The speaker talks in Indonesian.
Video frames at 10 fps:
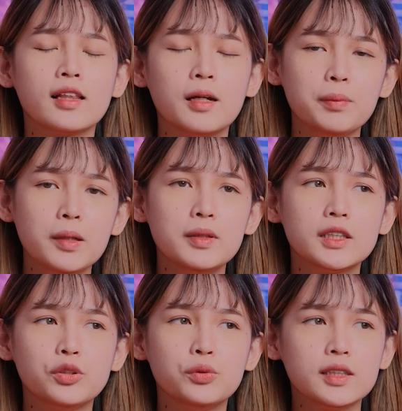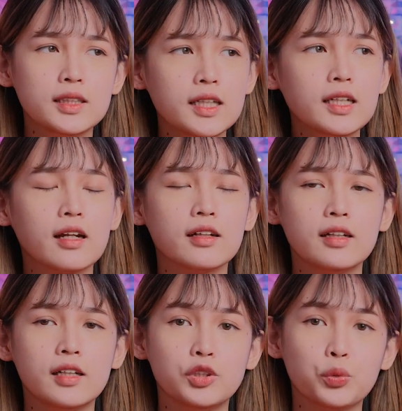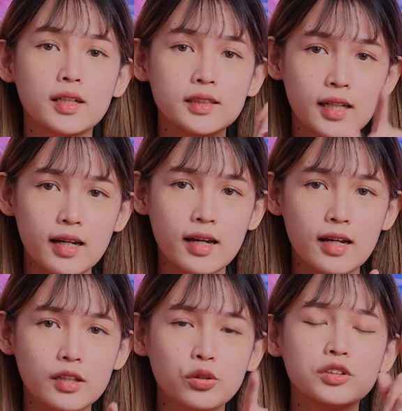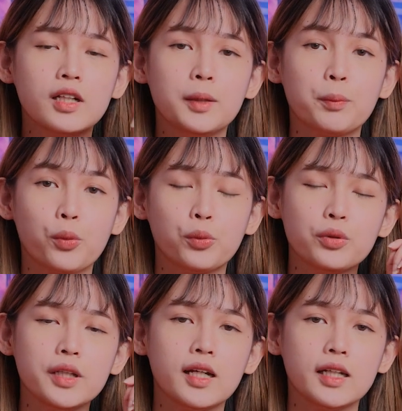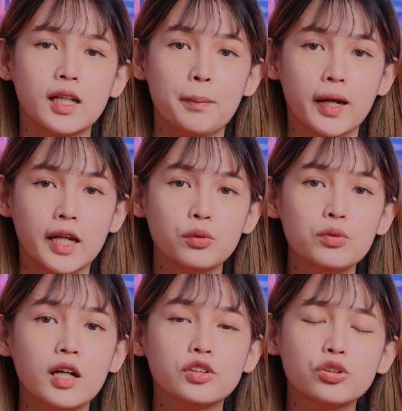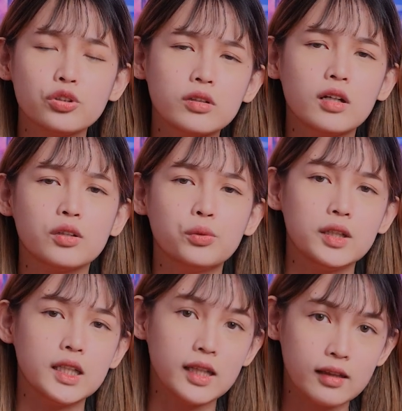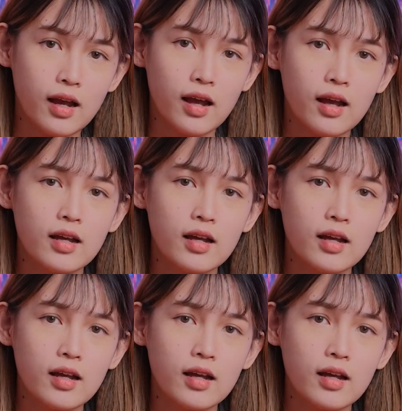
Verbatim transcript: Tapi bisa juga sih karena dari cuaca, terus dari produk yang kita pakai tuh nggak cocok dengan kulit kita.